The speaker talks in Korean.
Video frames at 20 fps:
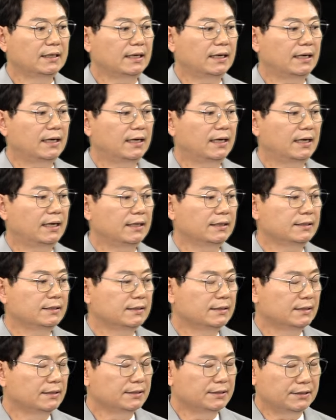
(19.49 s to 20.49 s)
아,
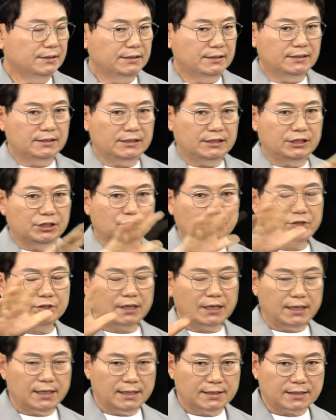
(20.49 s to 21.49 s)
이
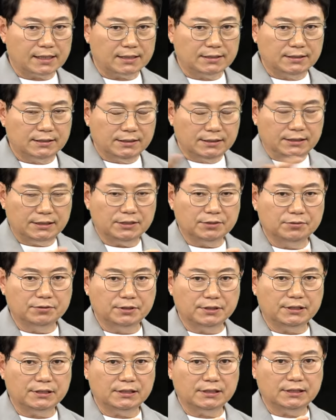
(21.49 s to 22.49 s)
기숙사에 사는
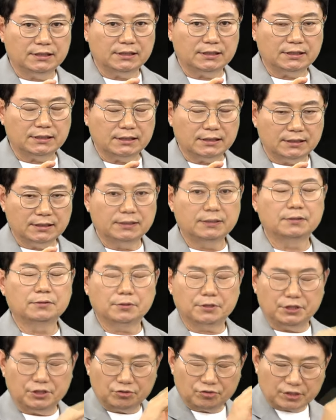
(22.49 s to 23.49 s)
친구들이 또
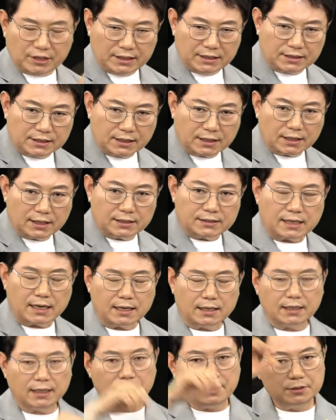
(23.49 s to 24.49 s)
기숙사에 있다가
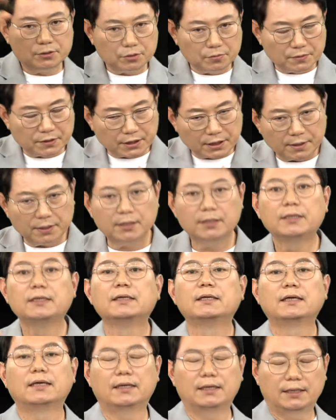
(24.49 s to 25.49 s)
잠깐 좀 이렇게
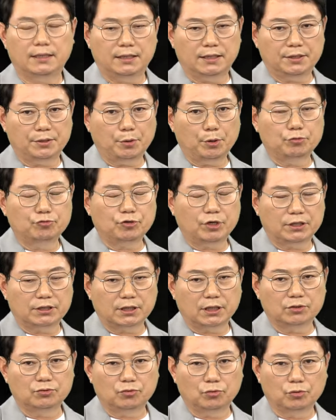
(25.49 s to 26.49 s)
아,
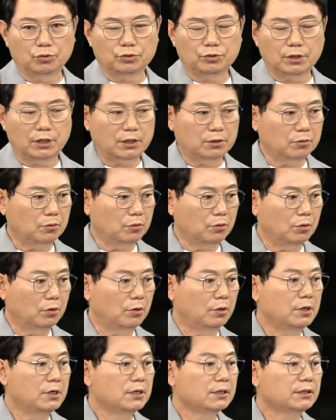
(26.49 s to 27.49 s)
외출했다가 들어오기도
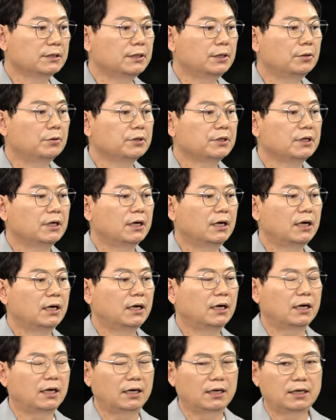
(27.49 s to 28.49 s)
하고 근데
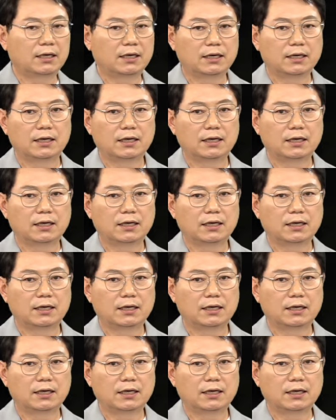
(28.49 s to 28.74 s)
여기가